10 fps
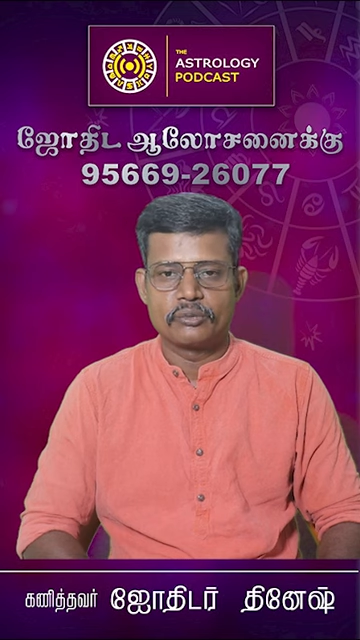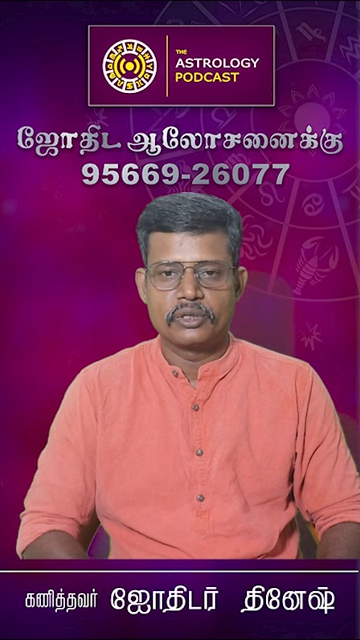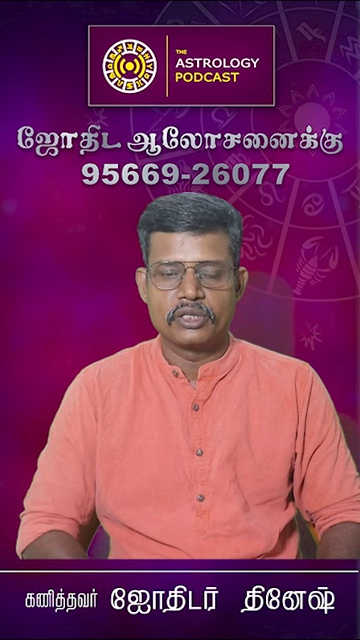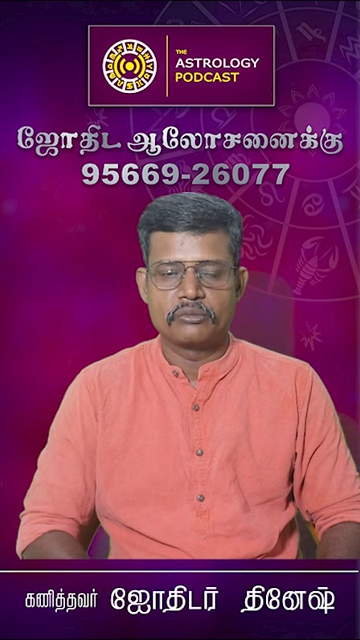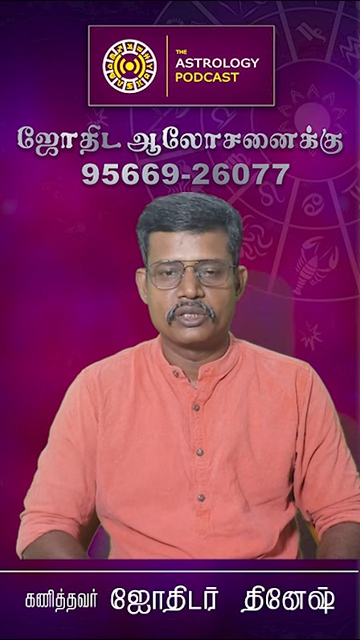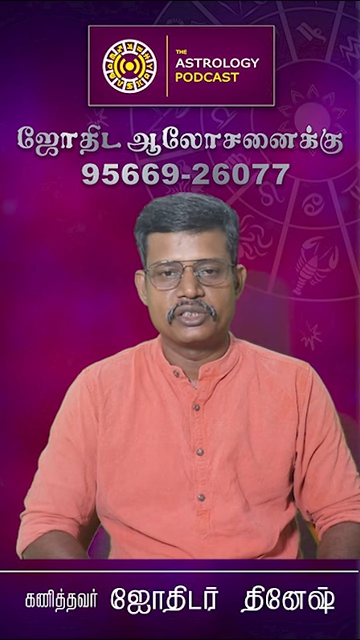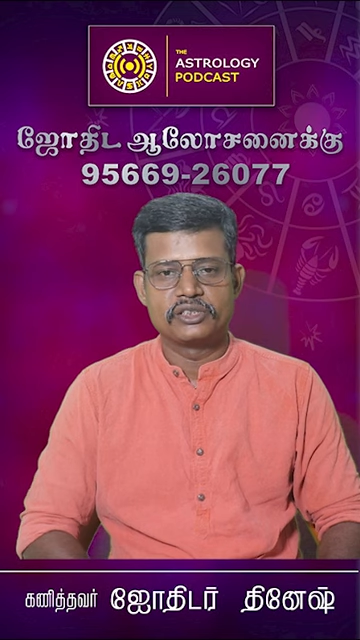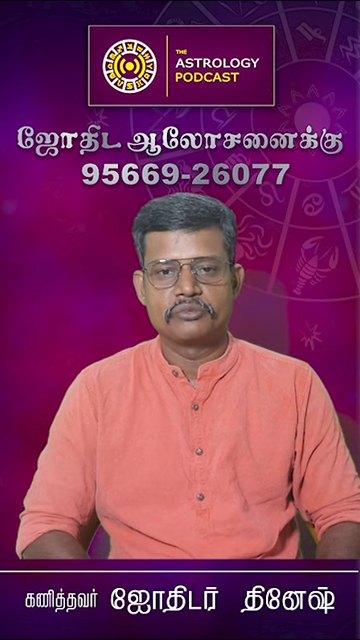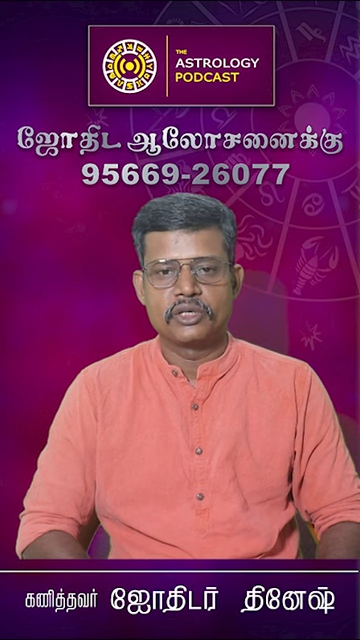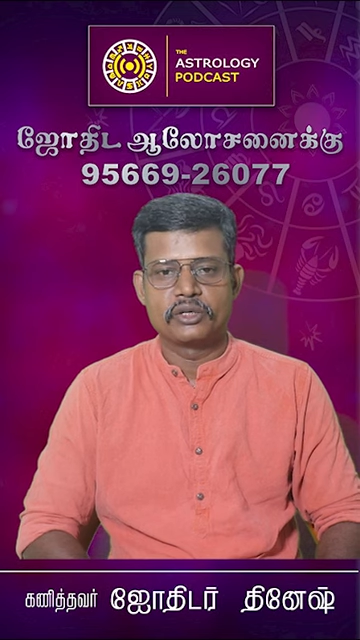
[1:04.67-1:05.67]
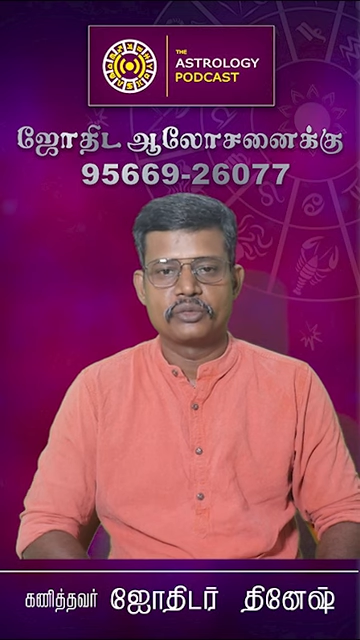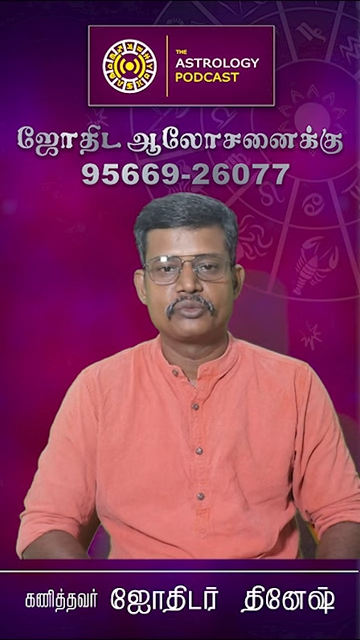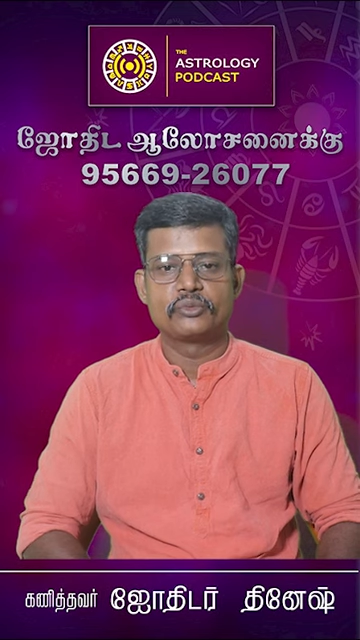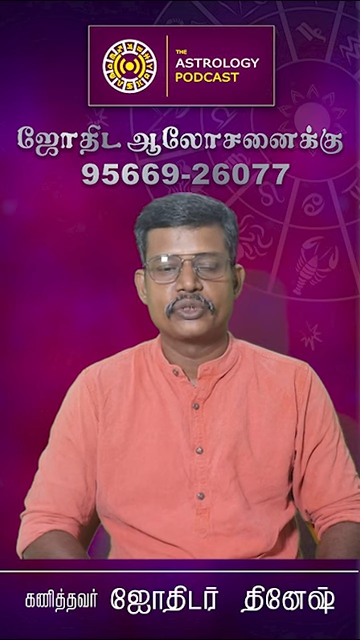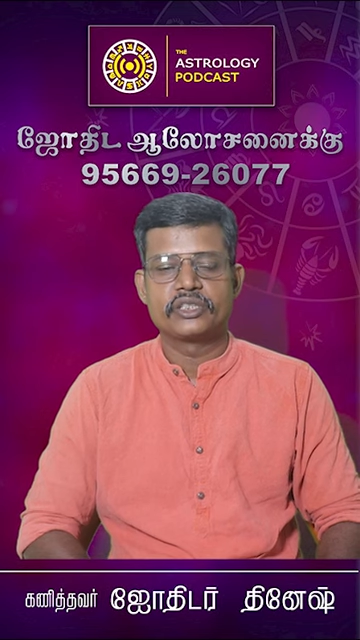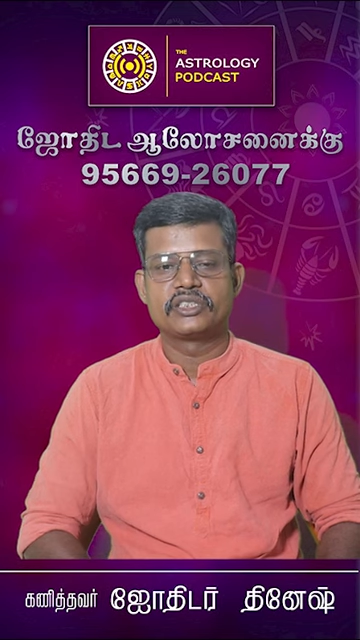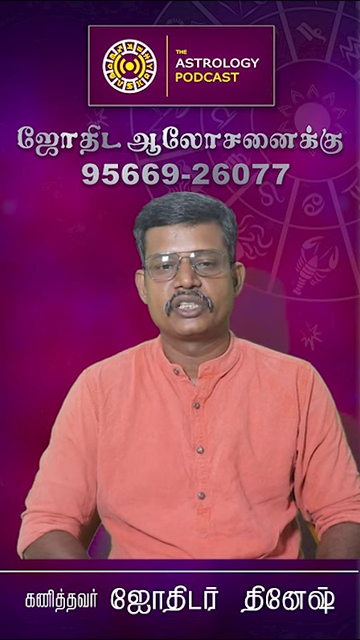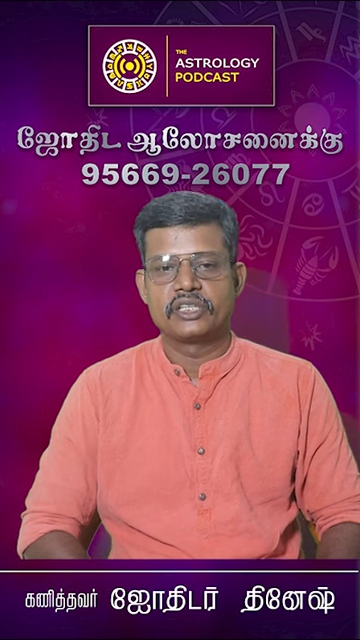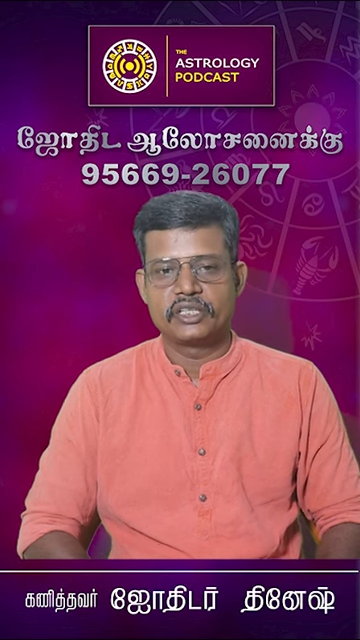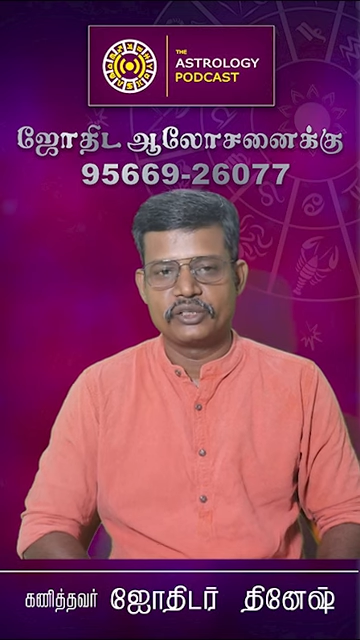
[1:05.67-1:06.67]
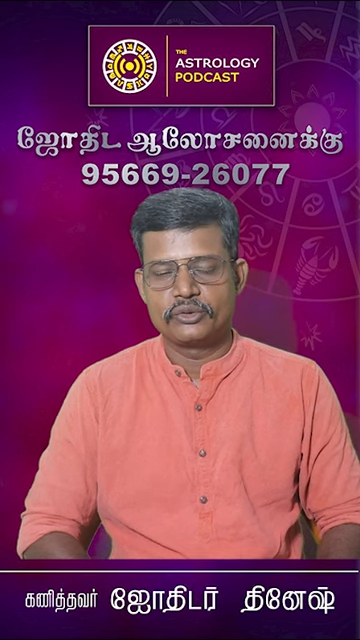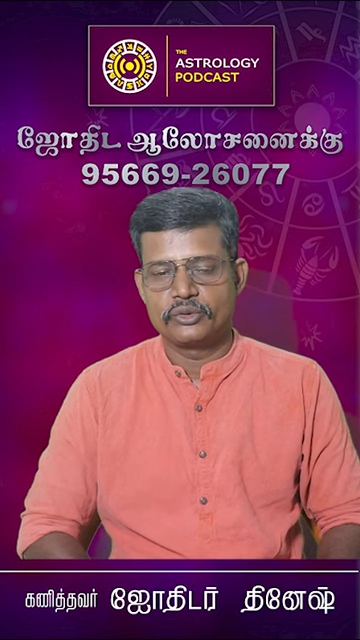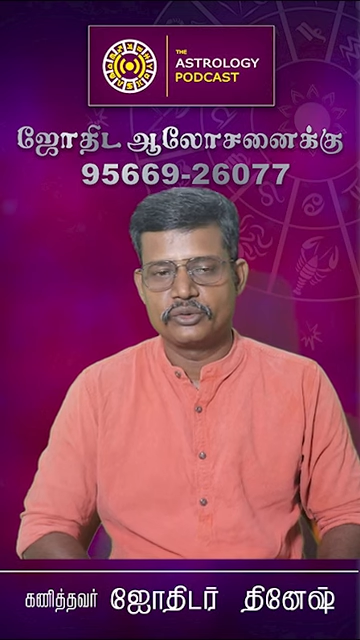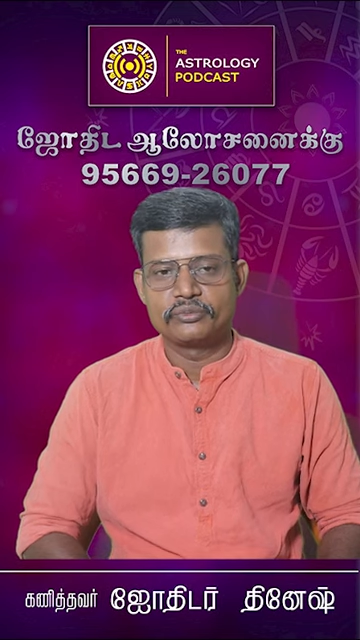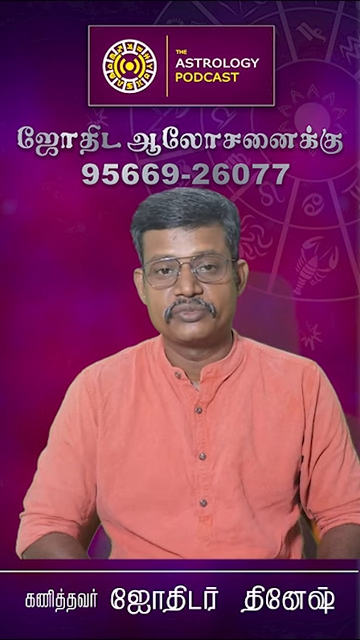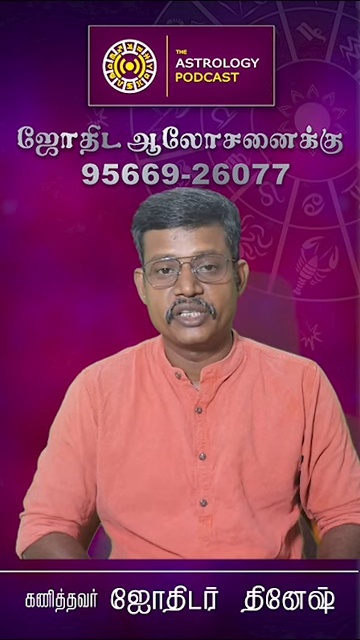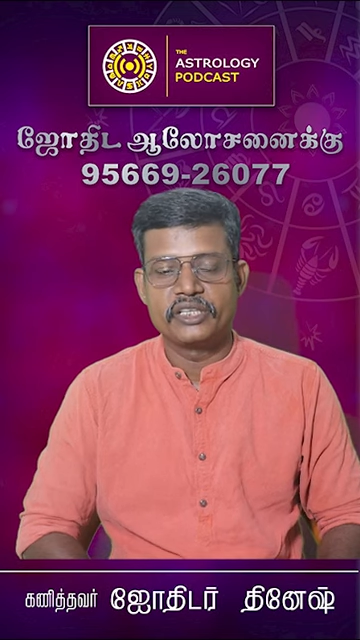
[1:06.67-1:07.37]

ஒரு மாதமாக நிச்சயமாக இருக்கும் முயற்சிகள் கை கொடுக்கும்